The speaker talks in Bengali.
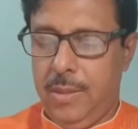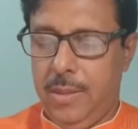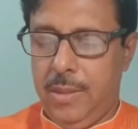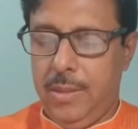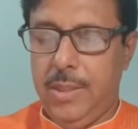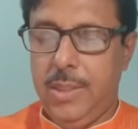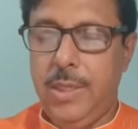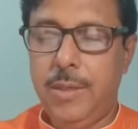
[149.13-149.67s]

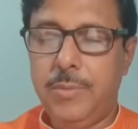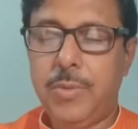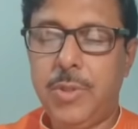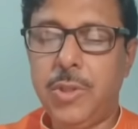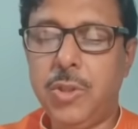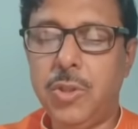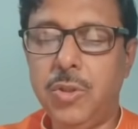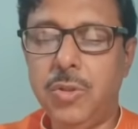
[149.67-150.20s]

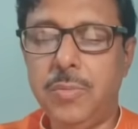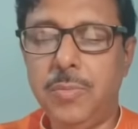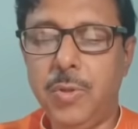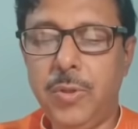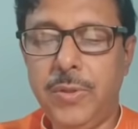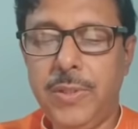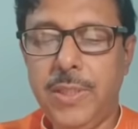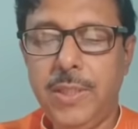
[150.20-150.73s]
শ্রীরামকৃষ্ণ
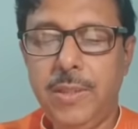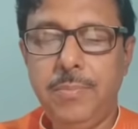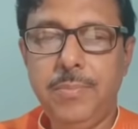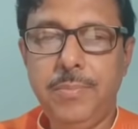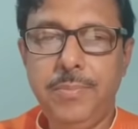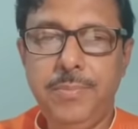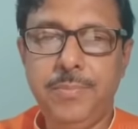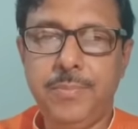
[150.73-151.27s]
বলছেন
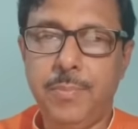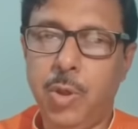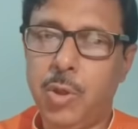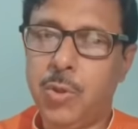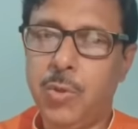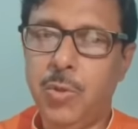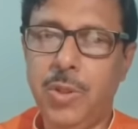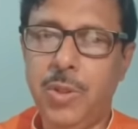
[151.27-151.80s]

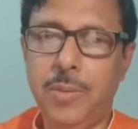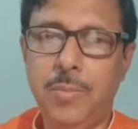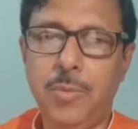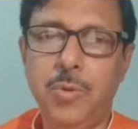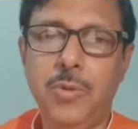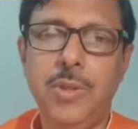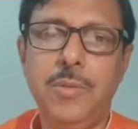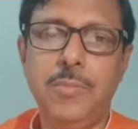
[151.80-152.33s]
ভক্তদের
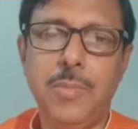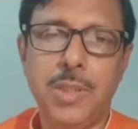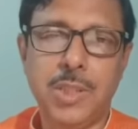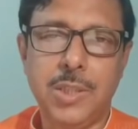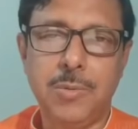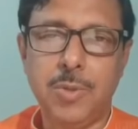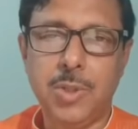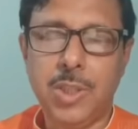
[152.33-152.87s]
প্রতি
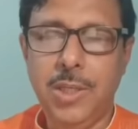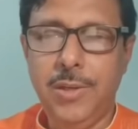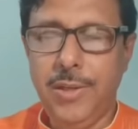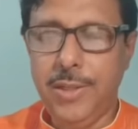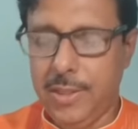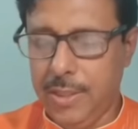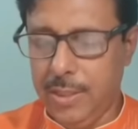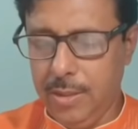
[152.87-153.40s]
মাস্টারমশাই
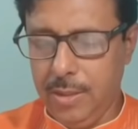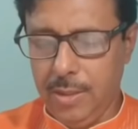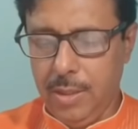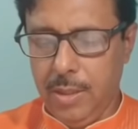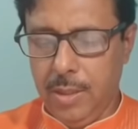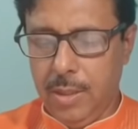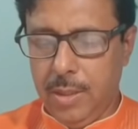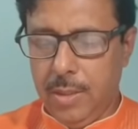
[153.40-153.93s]
লিখছেন
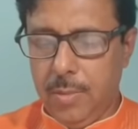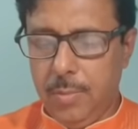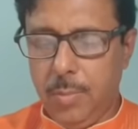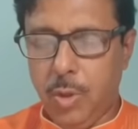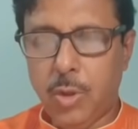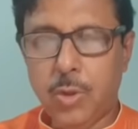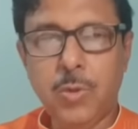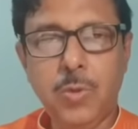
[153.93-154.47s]

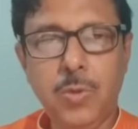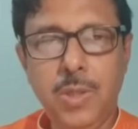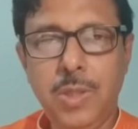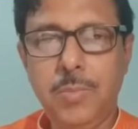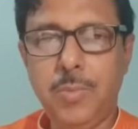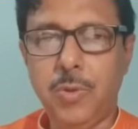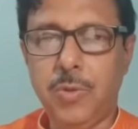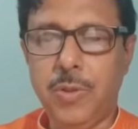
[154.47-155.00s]

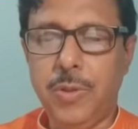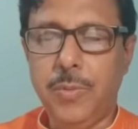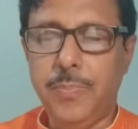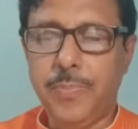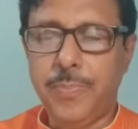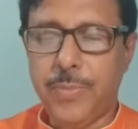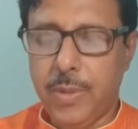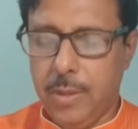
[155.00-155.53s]
ভক্তদের প্রতি
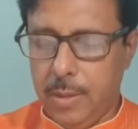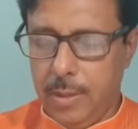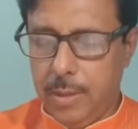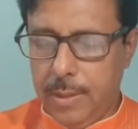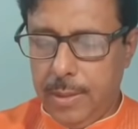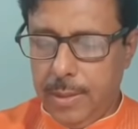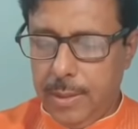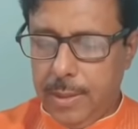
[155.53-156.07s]

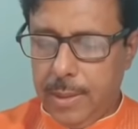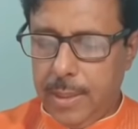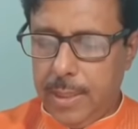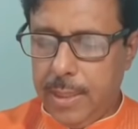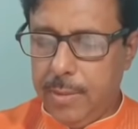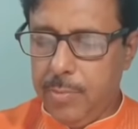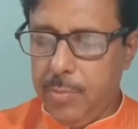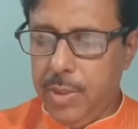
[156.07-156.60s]

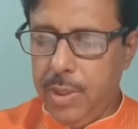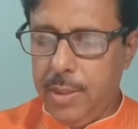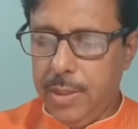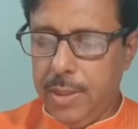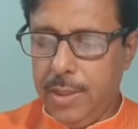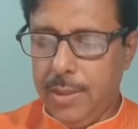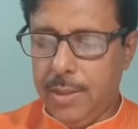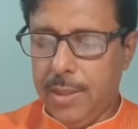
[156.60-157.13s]
আমি
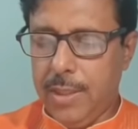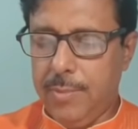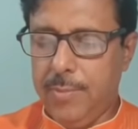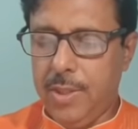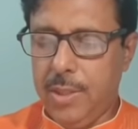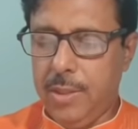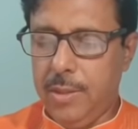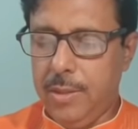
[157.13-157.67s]
আর
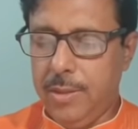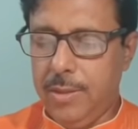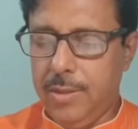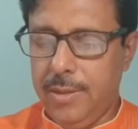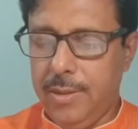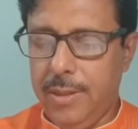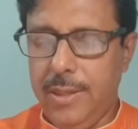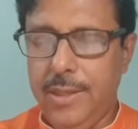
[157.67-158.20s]
আমার
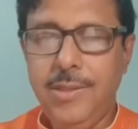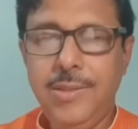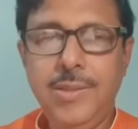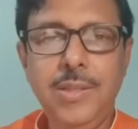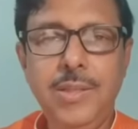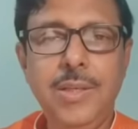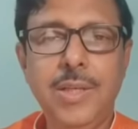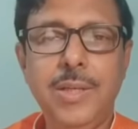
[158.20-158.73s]

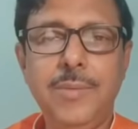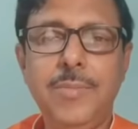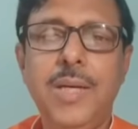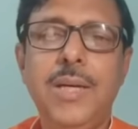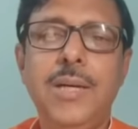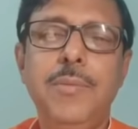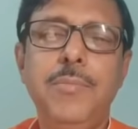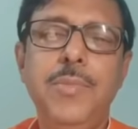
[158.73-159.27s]
এইটির নাম
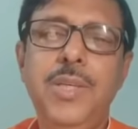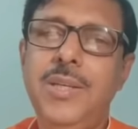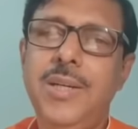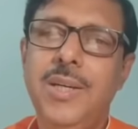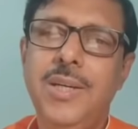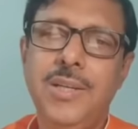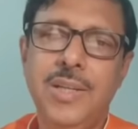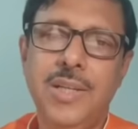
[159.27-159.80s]
আমি
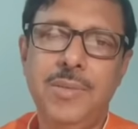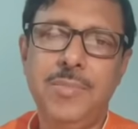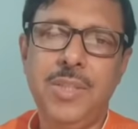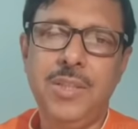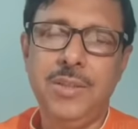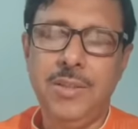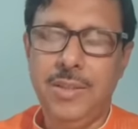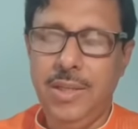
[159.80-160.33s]
আর
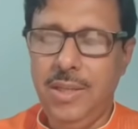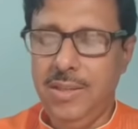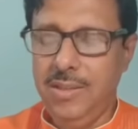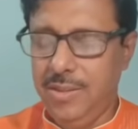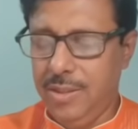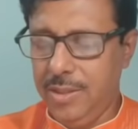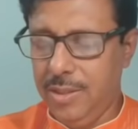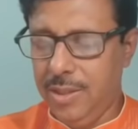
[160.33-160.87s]
আমার
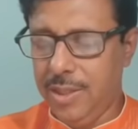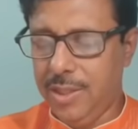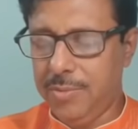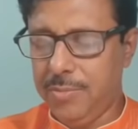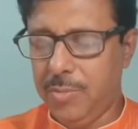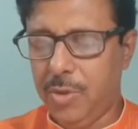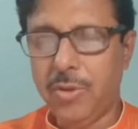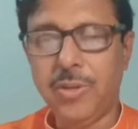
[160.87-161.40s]
এইটির
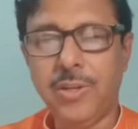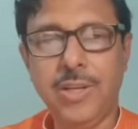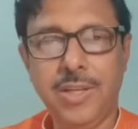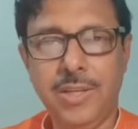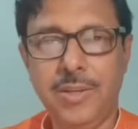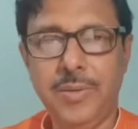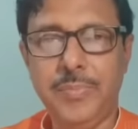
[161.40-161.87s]
নাম অজ্ঞান